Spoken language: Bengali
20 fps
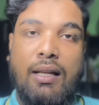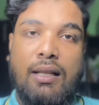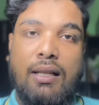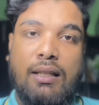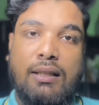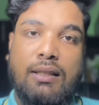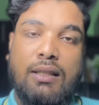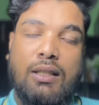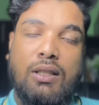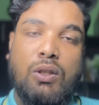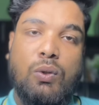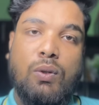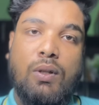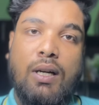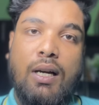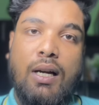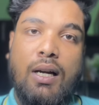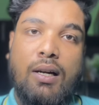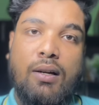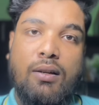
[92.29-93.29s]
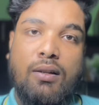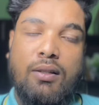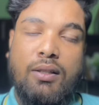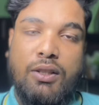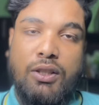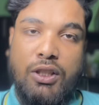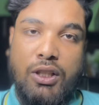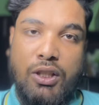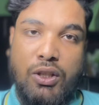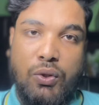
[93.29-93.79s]
তাদের কিন্তু কার্ড
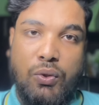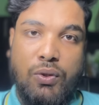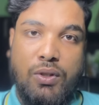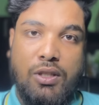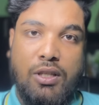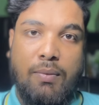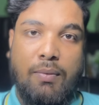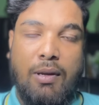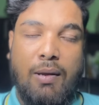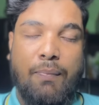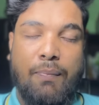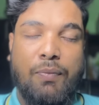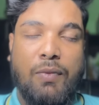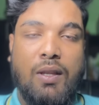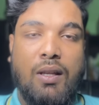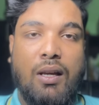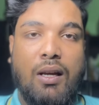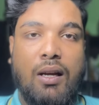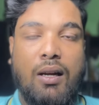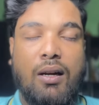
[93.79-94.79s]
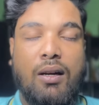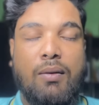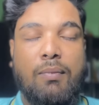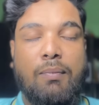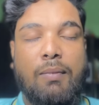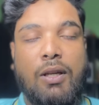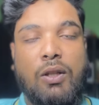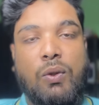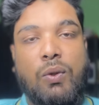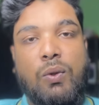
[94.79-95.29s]
শেষ হয়ে যাবে আর
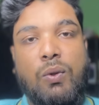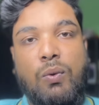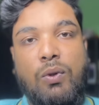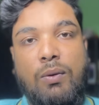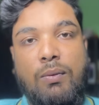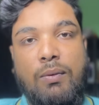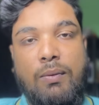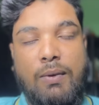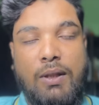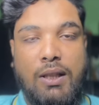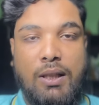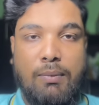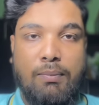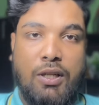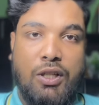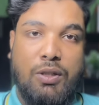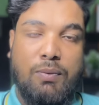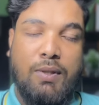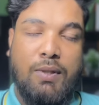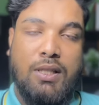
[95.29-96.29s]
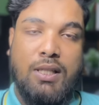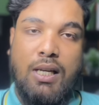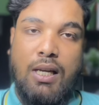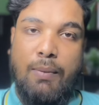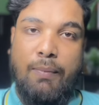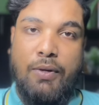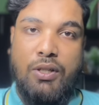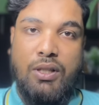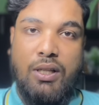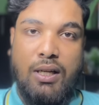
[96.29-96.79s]
মাত্র দুই তিন মাস বা চার
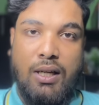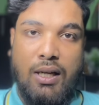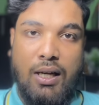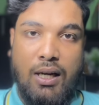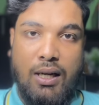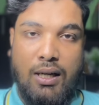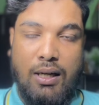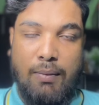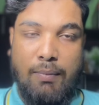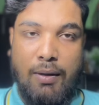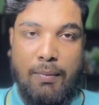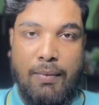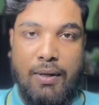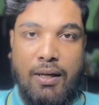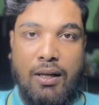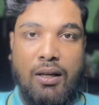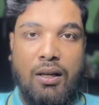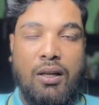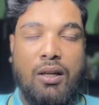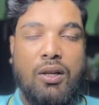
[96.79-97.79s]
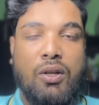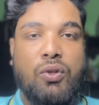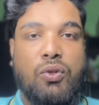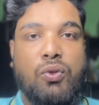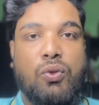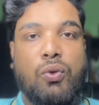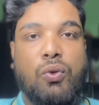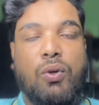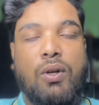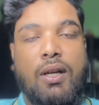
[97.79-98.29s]
মাস তারা কার্ডটা পাবে
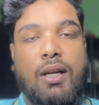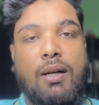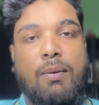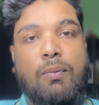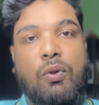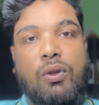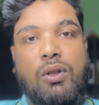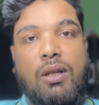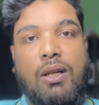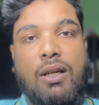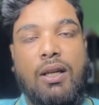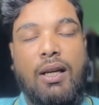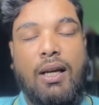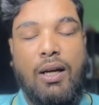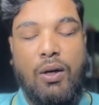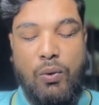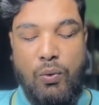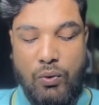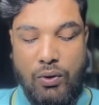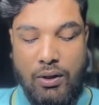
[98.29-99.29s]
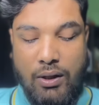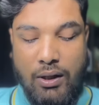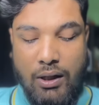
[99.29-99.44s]
সো এর মধ্যে এখন